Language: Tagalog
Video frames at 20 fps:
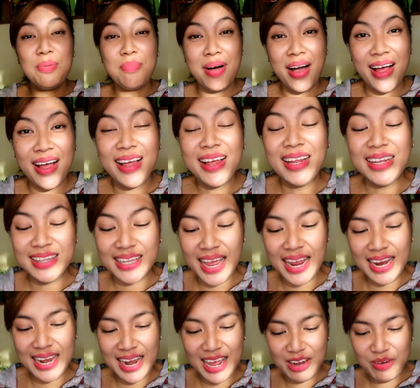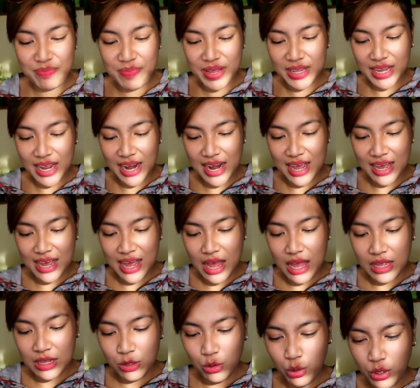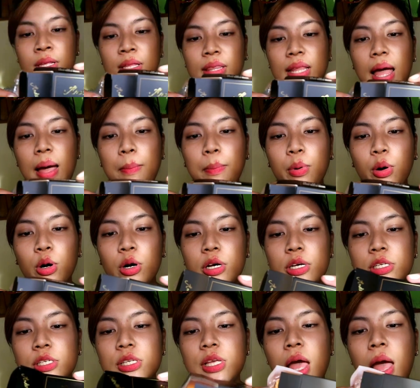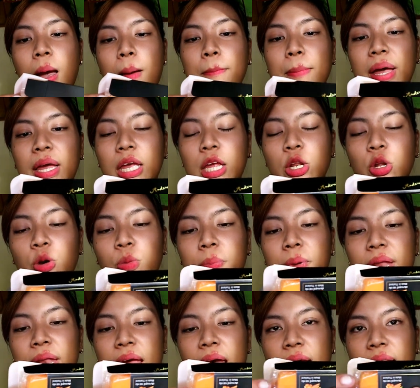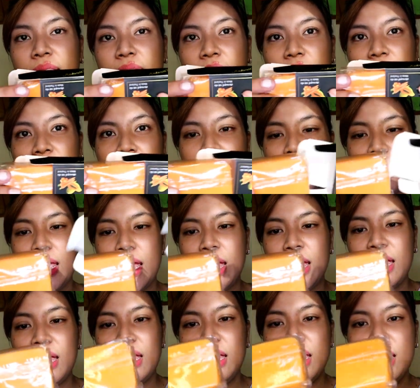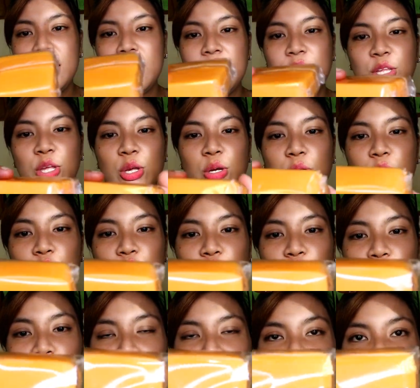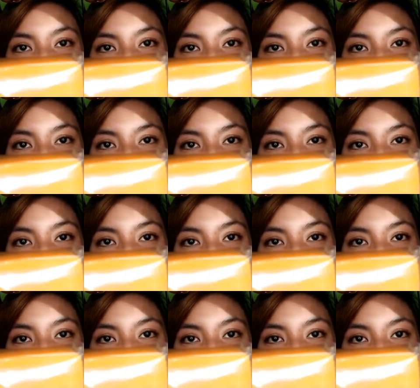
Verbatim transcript: di ba? Thailand pa talaga. Tapos, pag inopen natin, ayan, ito yung soap